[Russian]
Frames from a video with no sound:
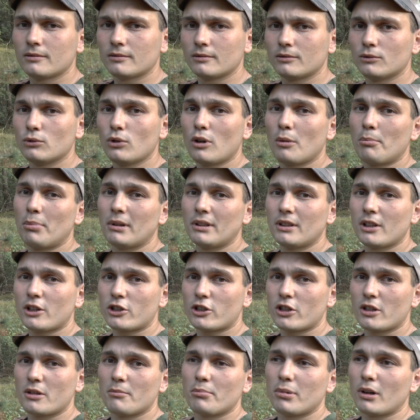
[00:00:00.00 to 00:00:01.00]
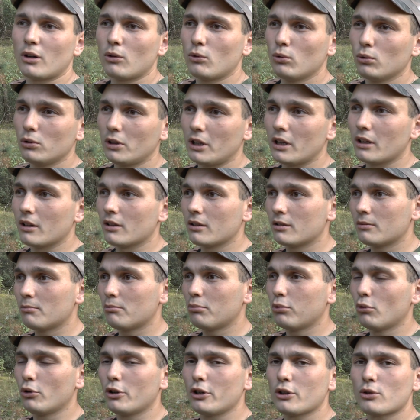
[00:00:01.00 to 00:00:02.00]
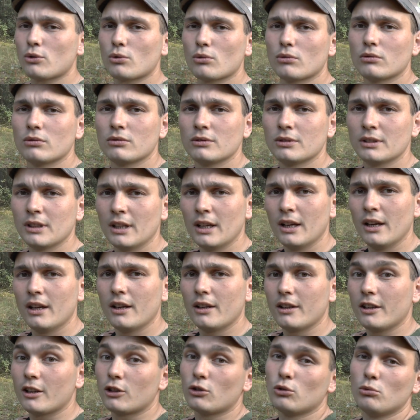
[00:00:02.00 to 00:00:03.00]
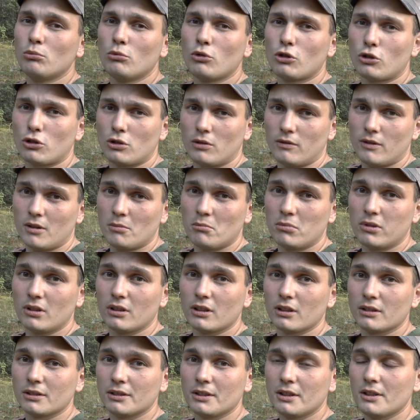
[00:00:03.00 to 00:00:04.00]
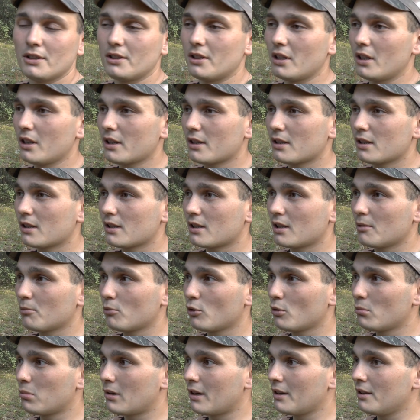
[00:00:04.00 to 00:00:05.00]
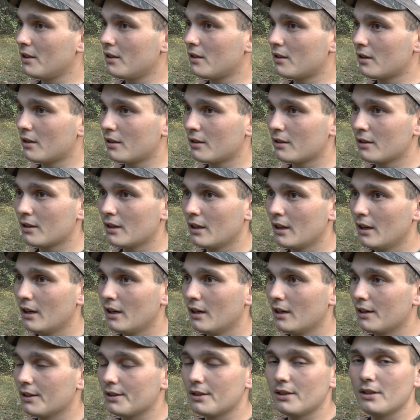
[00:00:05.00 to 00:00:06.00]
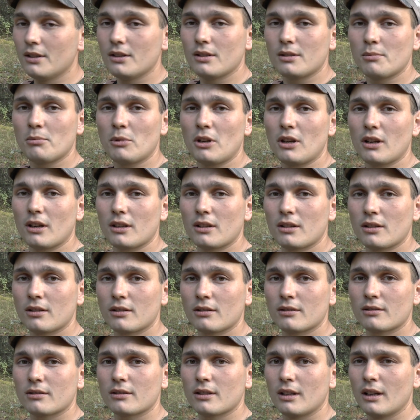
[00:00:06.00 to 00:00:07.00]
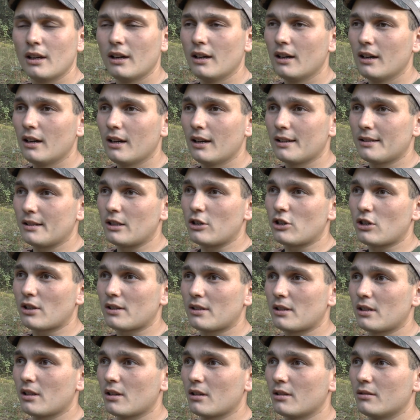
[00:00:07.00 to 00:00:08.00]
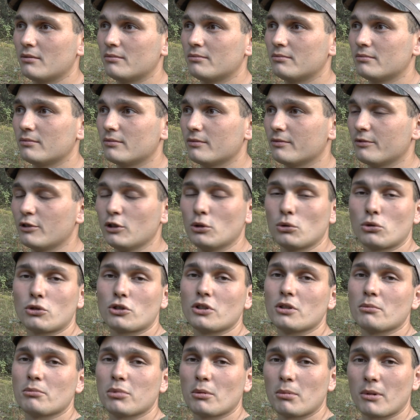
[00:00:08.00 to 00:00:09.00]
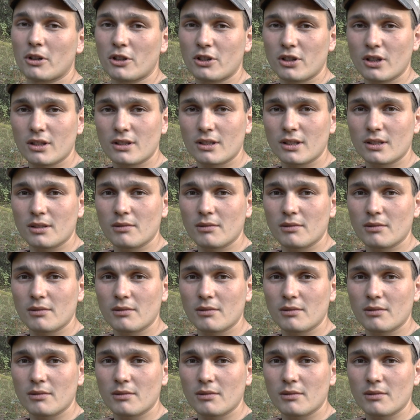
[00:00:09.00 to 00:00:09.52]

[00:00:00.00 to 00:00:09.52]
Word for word: Ну а по нашей прогулке по лесу, я думаю, что вам было интересно со мной бродить и измерять. А сейчас я вынужден попрощаться